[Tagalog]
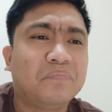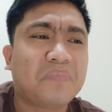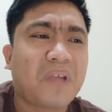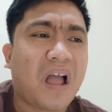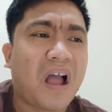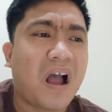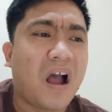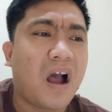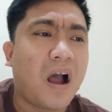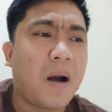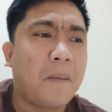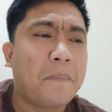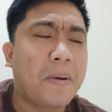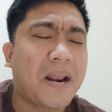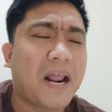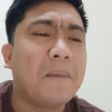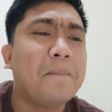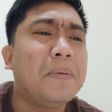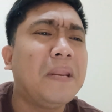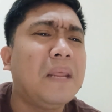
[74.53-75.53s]
uh,
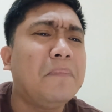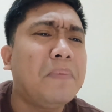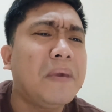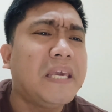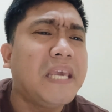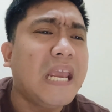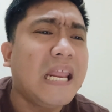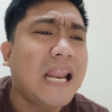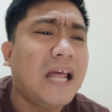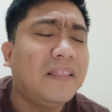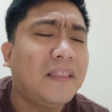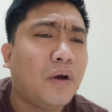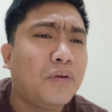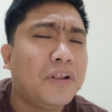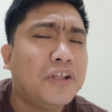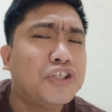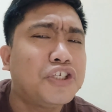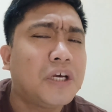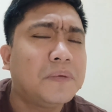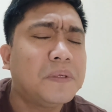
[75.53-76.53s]
parang pinipigilan daw
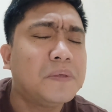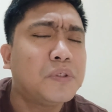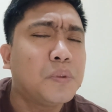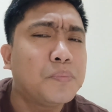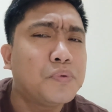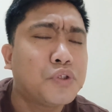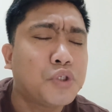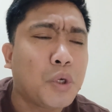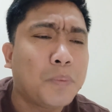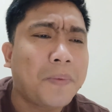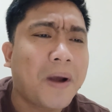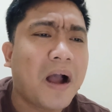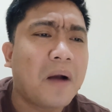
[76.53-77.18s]
ni Chance Subsub